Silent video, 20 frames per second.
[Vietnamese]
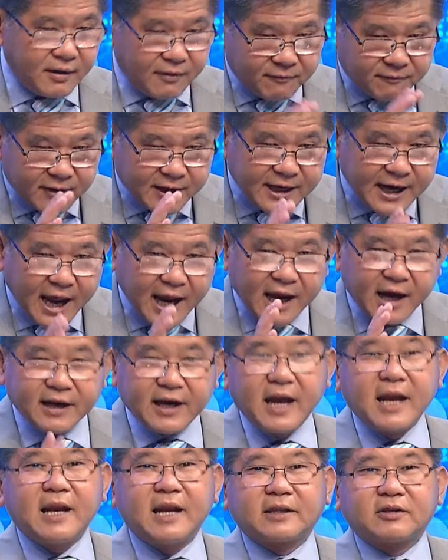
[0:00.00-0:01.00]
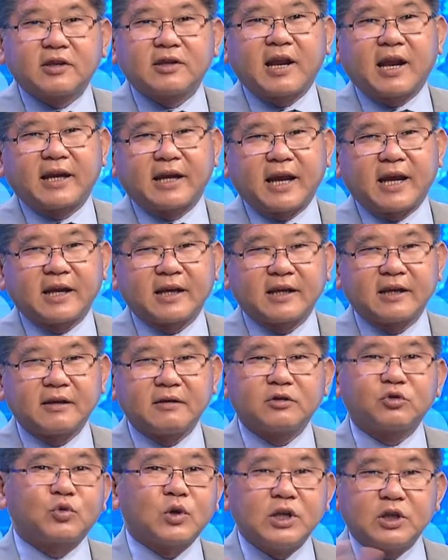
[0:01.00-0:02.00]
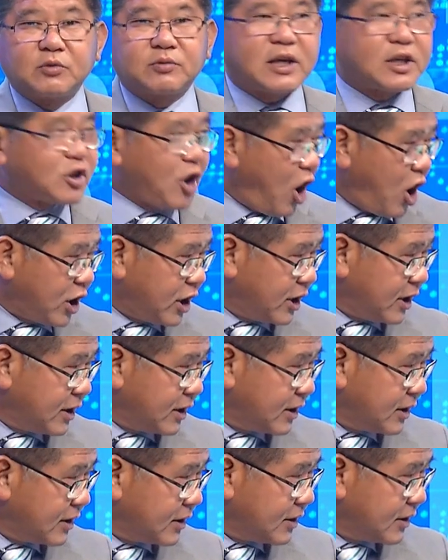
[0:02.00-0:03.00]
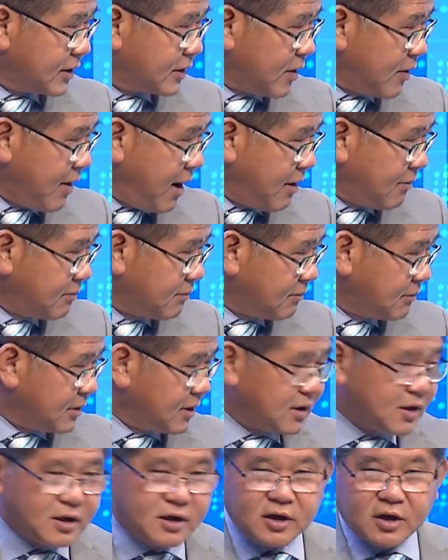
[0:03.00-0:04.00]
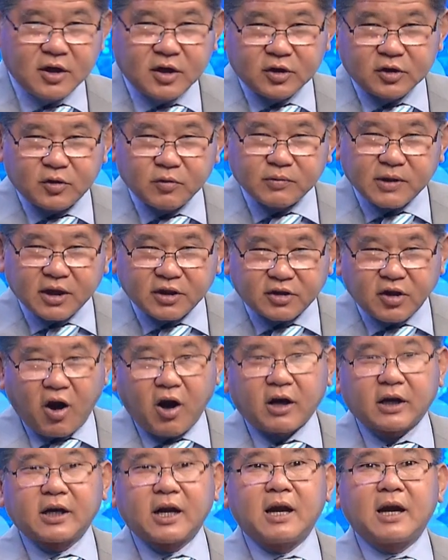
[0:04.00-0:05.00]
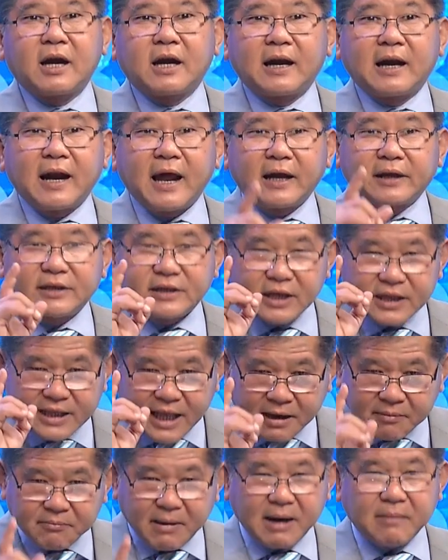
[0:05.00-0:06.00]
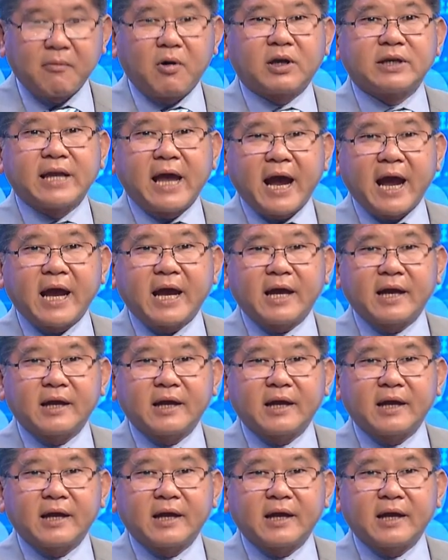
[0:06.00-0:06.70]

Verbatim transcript: vấn đề ở đây là thế này nè tùy chúng ta chọn đúng không chúng ta chọn là chiến thắng bằng mọi giá